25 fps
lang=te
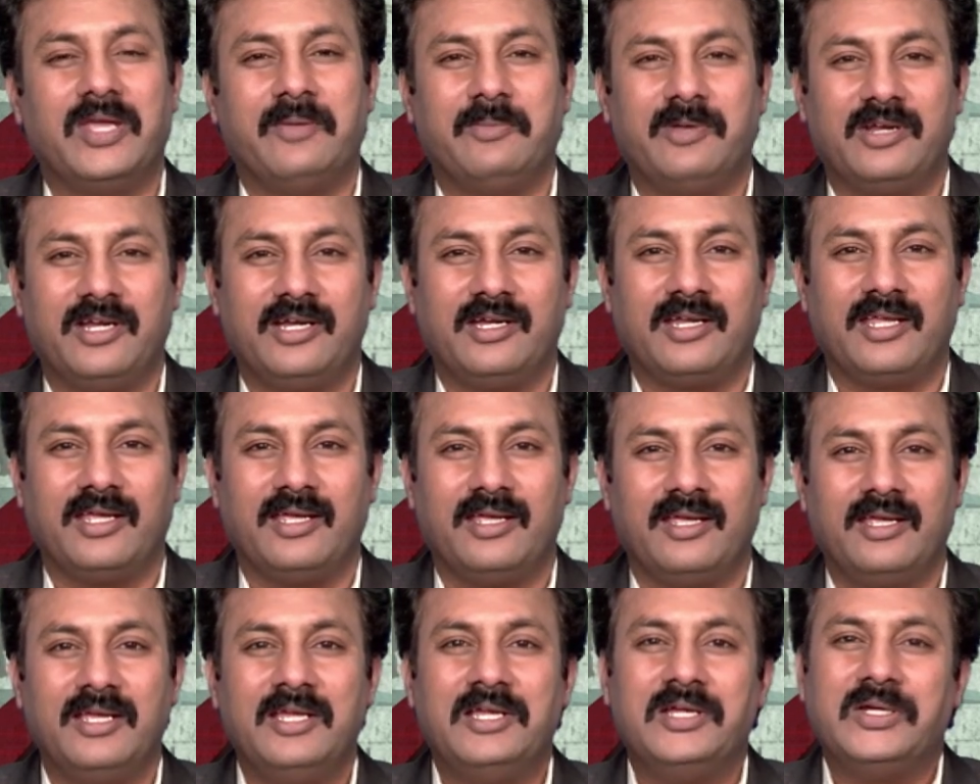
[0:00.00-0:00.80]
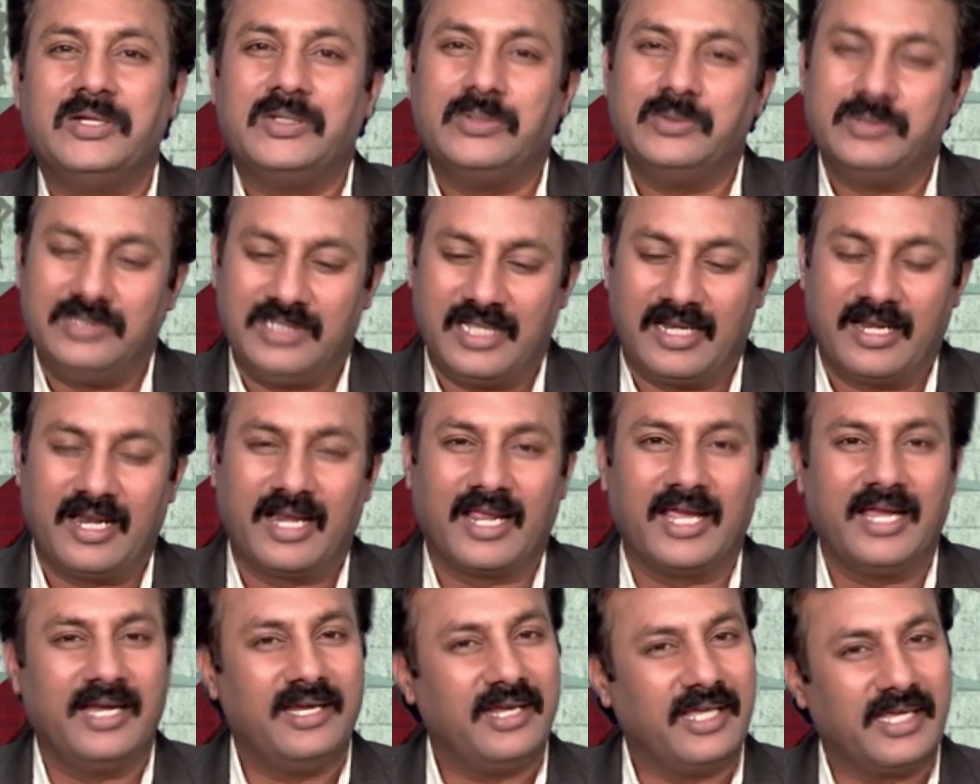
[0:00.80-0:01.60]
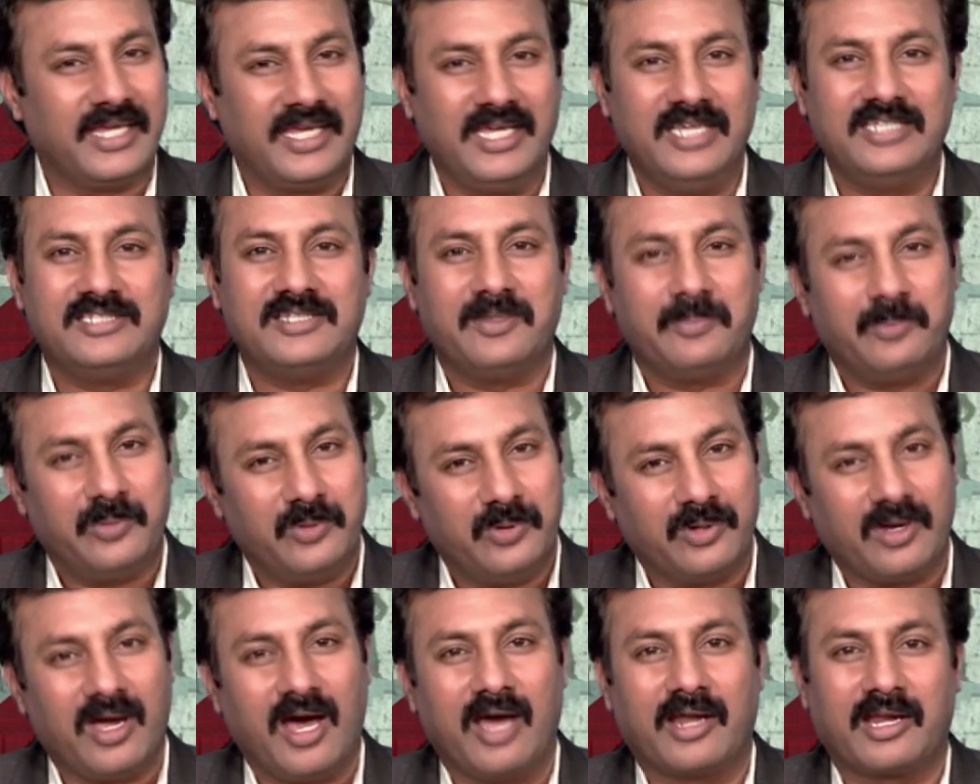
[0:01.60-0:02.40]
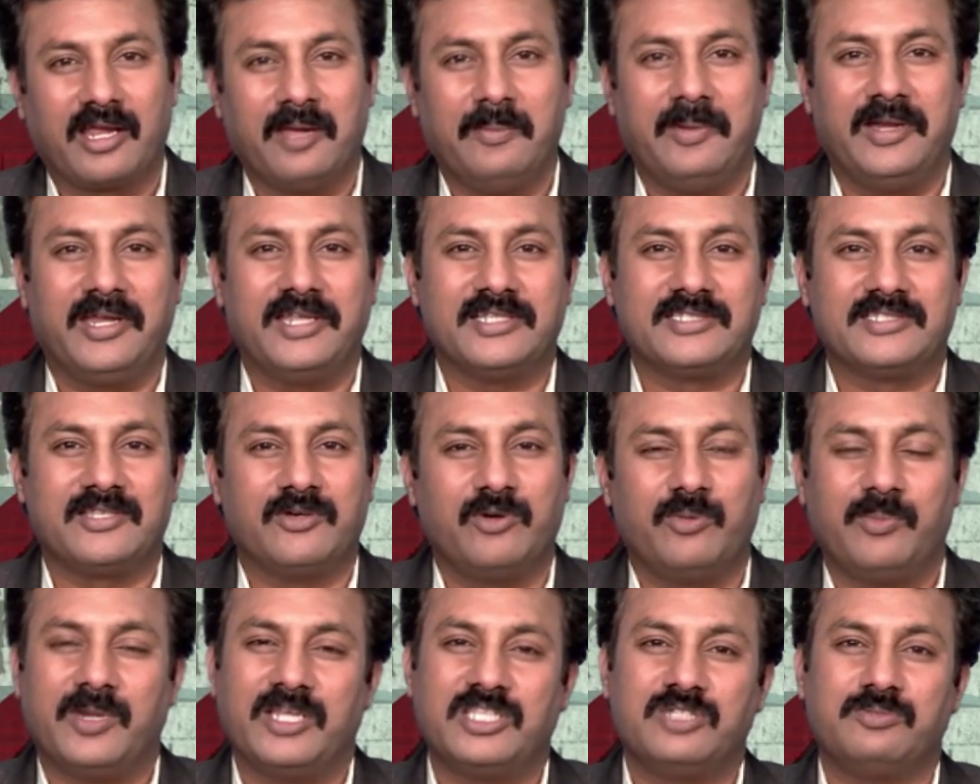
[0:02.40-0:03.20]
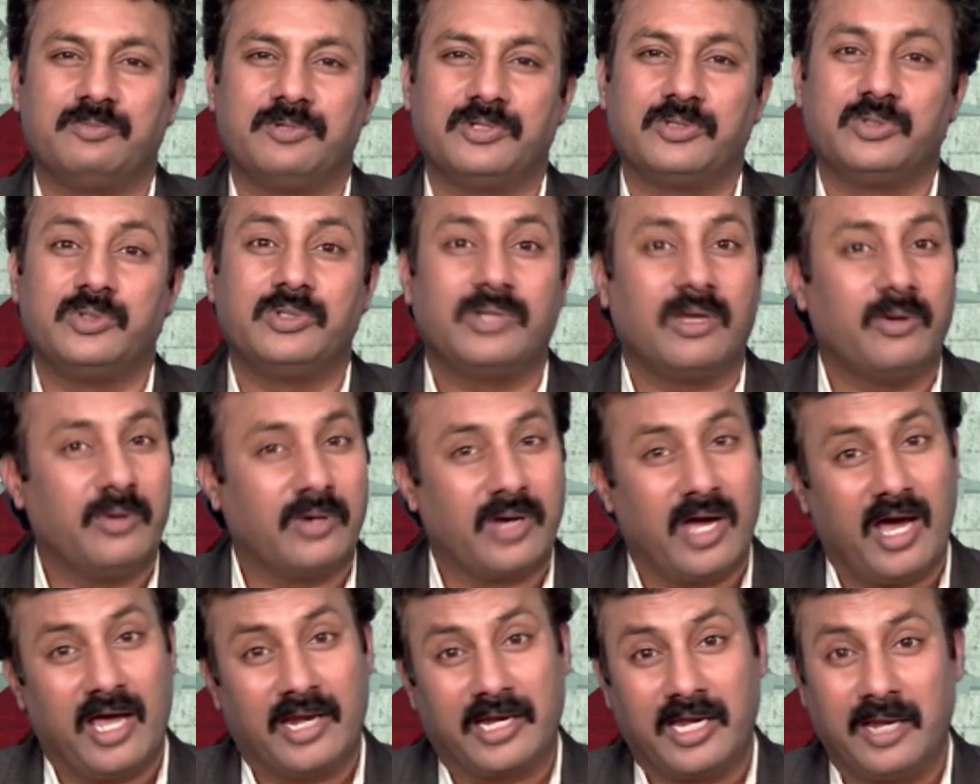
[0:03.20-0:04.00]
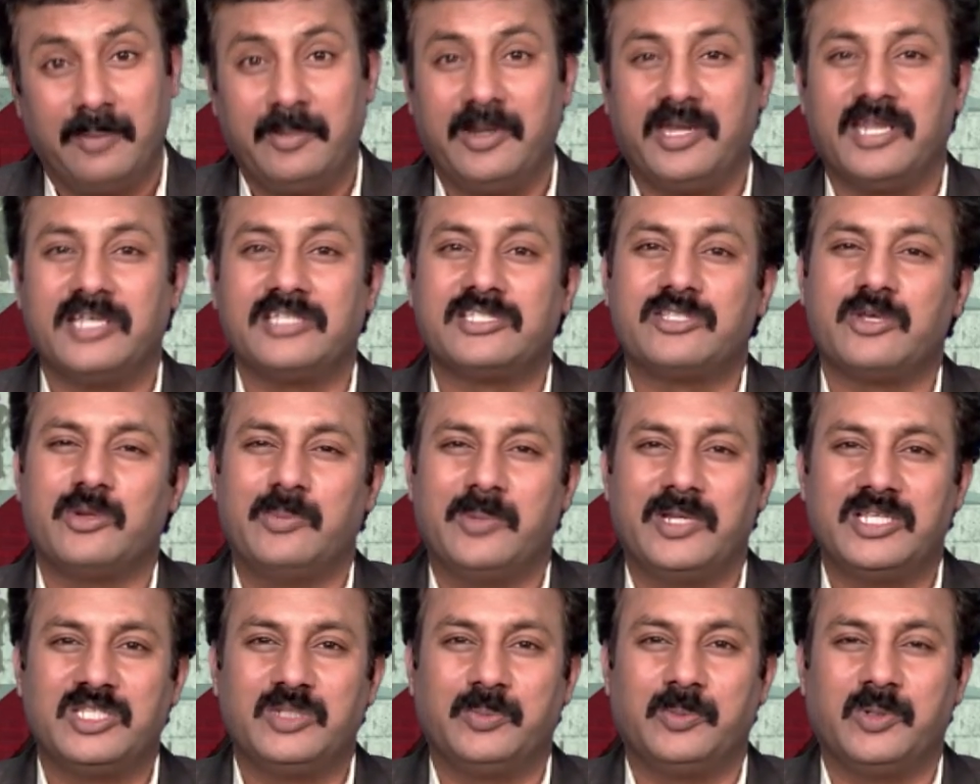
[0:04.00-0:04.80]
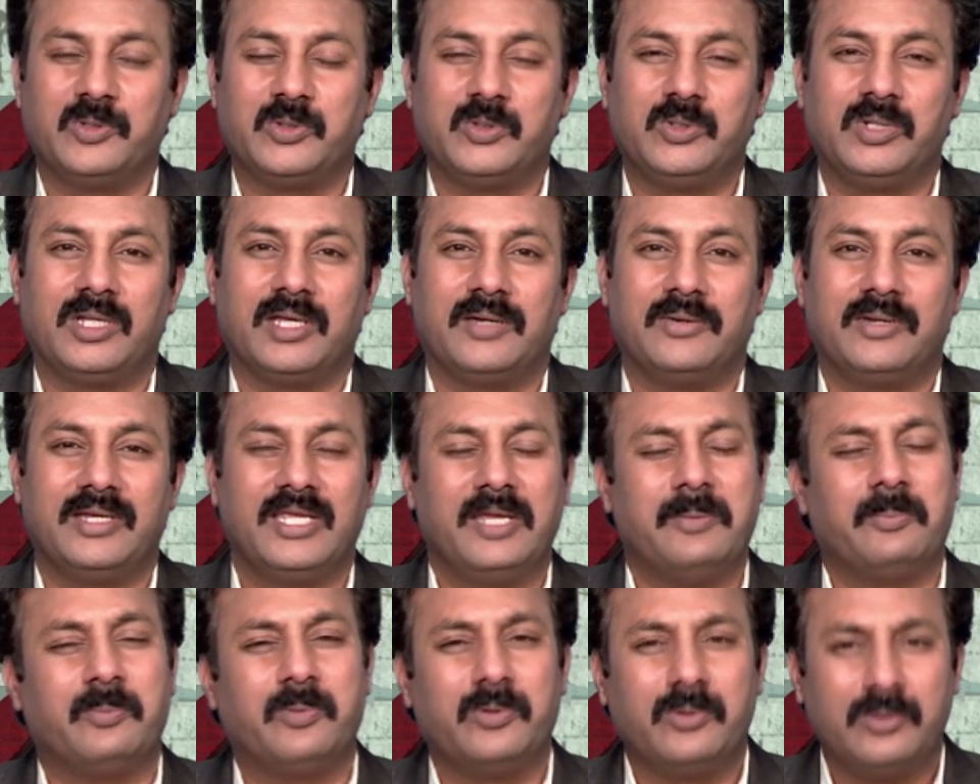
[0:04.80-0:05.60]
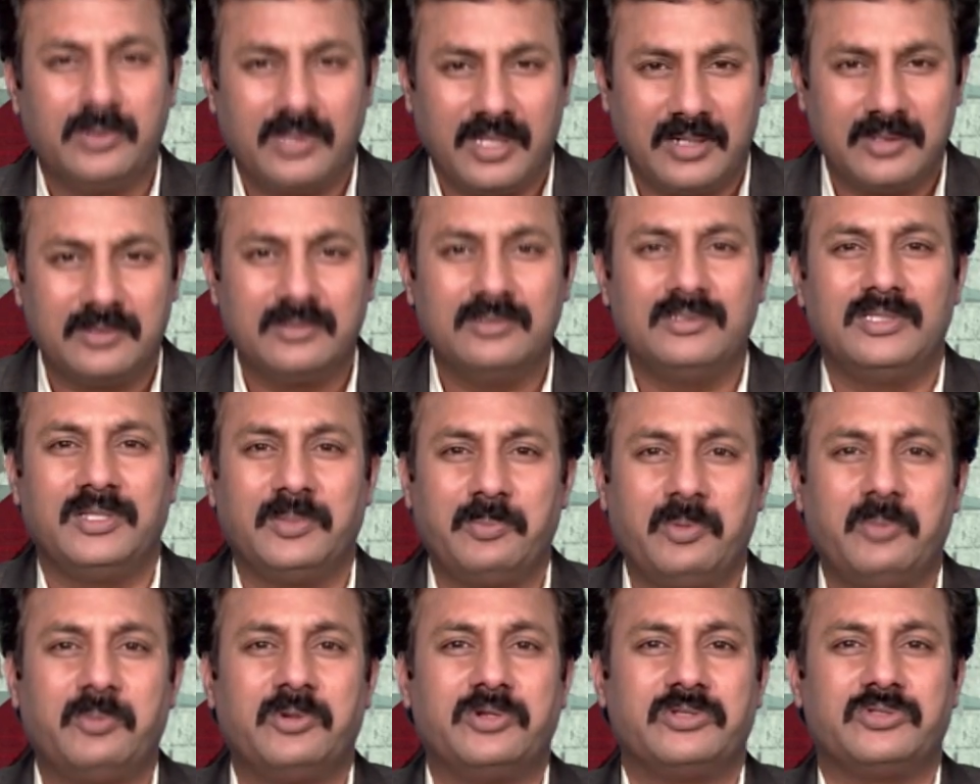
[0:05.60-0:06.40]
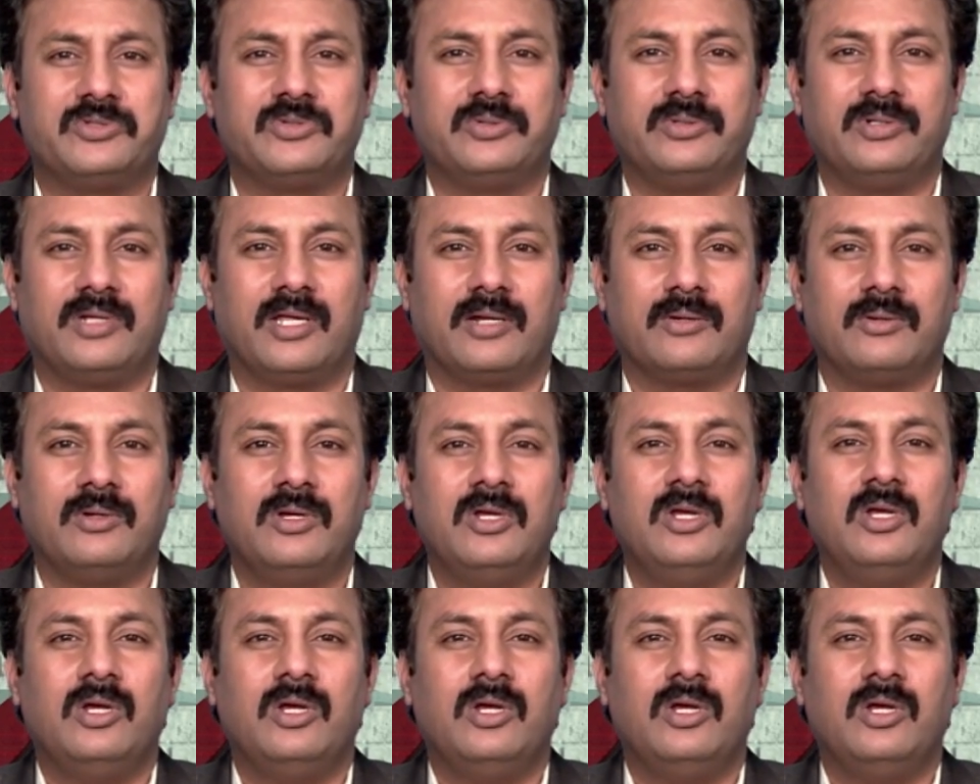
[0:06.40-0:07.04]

ఏమనంటే నువ్వు జనరల్గా అంటే కీస్ ఎప్పుడు కార్కే పెట్టేస్తావు మర్చిపోతుంటావు కార్కే పెట్టేస్తావు మర్చిపోతుంటావు అని ఎప్పుడూ తను దెప్పి పొడుస్తూ ఉంటారు